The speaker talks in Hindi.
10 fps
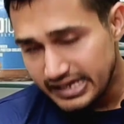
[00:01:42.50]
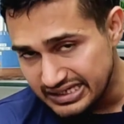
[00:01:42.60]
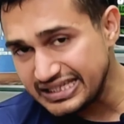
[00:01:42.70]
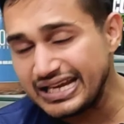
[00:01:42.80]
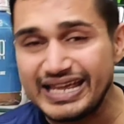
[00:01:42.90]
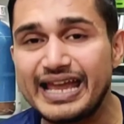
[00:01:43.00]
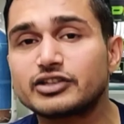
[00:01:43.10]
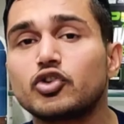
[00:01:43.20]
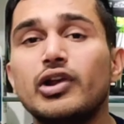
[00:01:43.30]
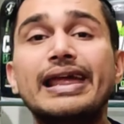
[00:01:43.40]
इसीलिए
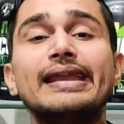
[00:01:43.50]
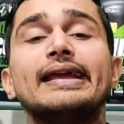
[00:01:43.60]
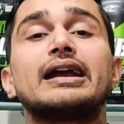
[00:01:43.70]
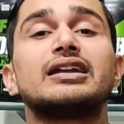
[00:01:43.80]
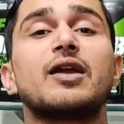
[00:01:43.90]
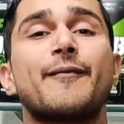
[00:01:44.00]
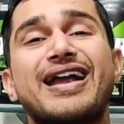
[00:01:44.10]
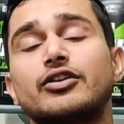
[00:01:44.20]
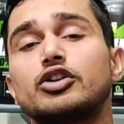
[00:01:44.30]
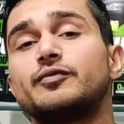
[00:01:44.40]
इसको लीनिंग कटिंग
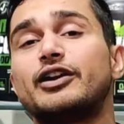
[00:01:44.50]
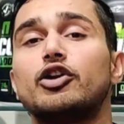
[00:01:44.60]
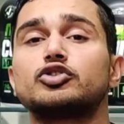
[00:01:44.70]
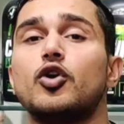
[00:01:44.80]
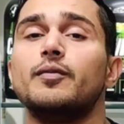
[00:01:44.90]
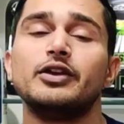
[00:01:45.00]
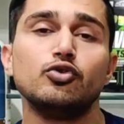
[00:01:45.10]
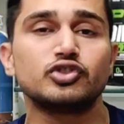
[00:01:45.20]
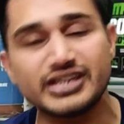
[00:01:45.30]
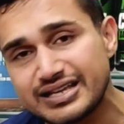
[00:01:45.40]
फैट लॉस वेट लॉस गोल में
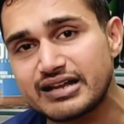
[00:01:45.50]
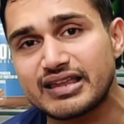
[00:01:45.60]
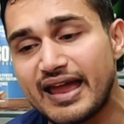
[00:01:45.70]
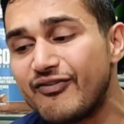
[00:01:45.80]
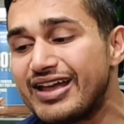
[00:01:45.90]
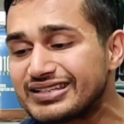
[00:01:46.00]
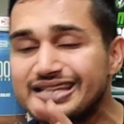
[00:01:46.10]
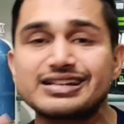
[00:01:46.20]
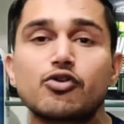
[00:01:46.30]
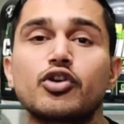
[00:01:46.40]
यूज किया जाता है वैसे
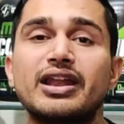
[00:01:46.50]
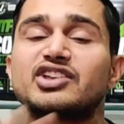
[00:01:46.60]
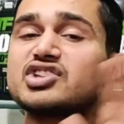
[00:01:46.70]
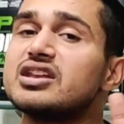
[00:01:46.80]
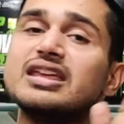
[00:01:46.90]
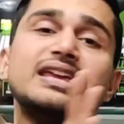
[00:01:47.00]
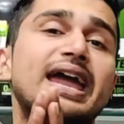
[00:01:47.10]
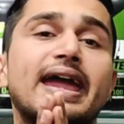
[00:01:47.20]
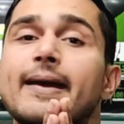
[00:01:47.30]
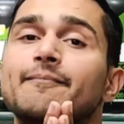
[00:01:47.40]
इसका कोई कनेक्शन नहीं
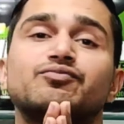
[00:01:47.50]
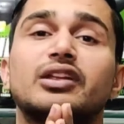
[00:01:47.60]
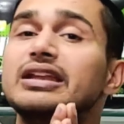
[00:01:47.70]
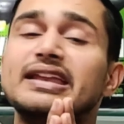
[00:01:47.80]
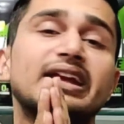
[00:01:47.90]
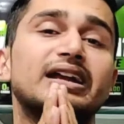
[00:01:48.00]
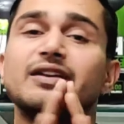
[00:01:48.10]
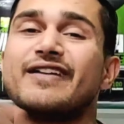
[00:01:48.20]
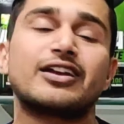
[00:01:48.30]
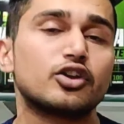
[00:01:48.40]
है लीनिंग
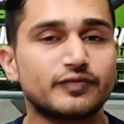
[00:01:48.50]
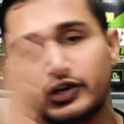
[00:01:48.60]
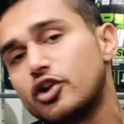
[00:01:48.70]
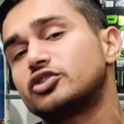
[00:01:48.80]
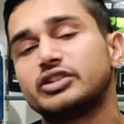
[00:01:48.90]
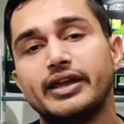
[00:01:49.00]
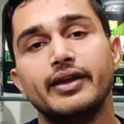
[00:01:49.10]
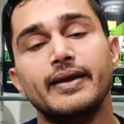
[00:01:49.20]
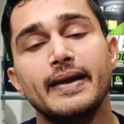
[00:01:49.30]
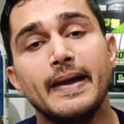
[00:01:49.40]
कटिंग फैट लॉस वेट लॉस से
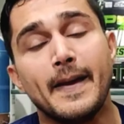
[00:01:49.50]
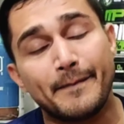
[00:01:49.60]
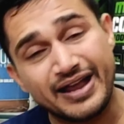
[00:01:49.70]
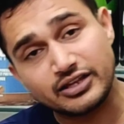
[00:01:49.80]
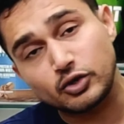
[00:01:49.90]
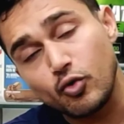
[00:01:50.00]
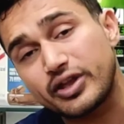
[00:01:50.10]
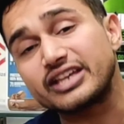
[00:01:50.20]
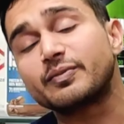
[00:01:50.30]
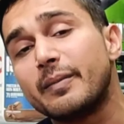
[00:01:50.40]
पर
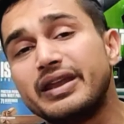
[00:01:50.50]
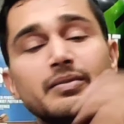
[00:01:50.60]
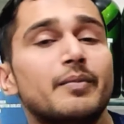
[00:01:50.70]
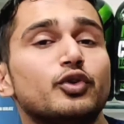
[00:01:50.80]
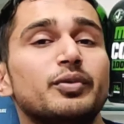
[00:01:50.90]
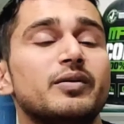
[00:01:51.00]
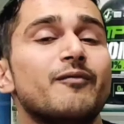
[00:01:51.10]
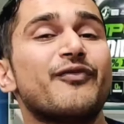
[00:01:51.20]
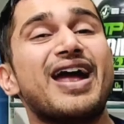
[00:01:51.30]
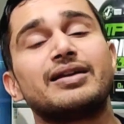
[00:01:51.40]
क्योंकि इसमें मिनिमम टू
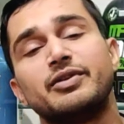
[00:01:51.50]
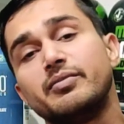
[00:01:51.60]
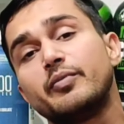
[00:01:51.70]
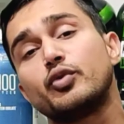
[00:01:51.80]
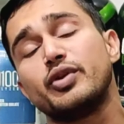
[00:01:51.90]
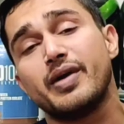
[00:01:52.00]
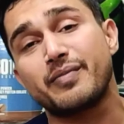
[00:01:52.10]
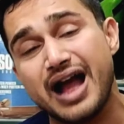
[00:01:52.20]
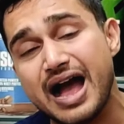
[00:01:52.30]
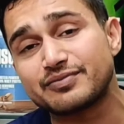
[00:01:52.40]
मिनिमम फैट मिनिमम टू मिनिमम
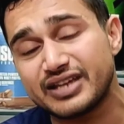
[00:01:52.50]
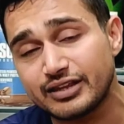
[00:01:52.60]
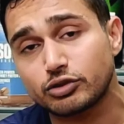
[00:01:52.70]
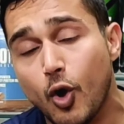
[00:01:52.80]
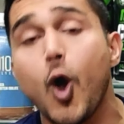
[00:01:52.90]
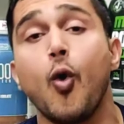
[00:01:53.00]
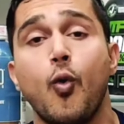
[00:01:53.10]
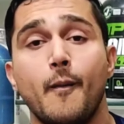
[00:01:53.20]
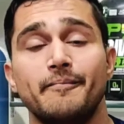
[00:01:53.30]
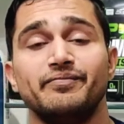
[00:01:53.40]
कार्ब्स हैं तो
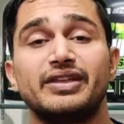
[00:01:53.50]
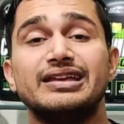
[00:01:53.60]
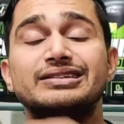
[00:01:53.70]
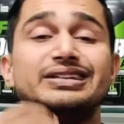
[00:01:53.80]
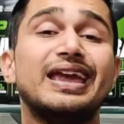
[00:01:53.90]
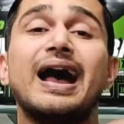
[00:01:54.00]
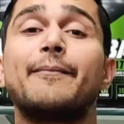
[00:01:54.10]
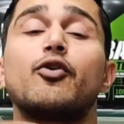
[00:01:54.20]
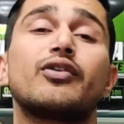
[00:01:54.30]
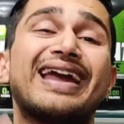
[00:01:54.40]
ये
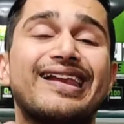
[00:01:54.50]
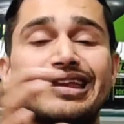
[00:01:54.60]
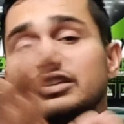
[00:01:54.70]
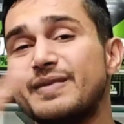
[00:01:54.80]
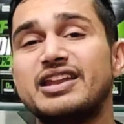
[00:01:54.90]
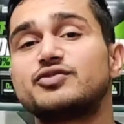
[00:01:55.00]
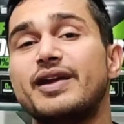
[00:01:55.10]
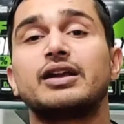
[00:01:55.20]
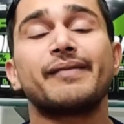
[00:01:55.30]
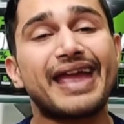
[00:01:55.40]
आपको कैलोरीज
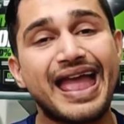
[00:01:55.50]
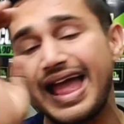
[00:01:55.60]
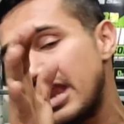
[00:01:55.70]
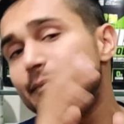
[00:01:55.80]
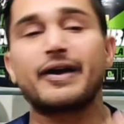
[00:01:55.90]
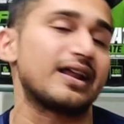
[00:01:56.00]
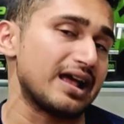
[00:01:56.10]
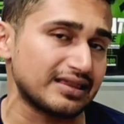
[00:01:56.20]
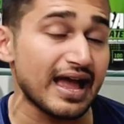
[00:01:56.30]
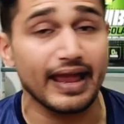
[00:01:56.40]
मैनेजमेंट में हेल्प
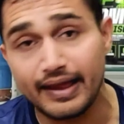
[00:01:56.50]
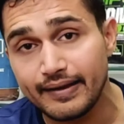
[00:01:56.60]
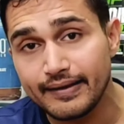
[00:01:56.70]
कराता है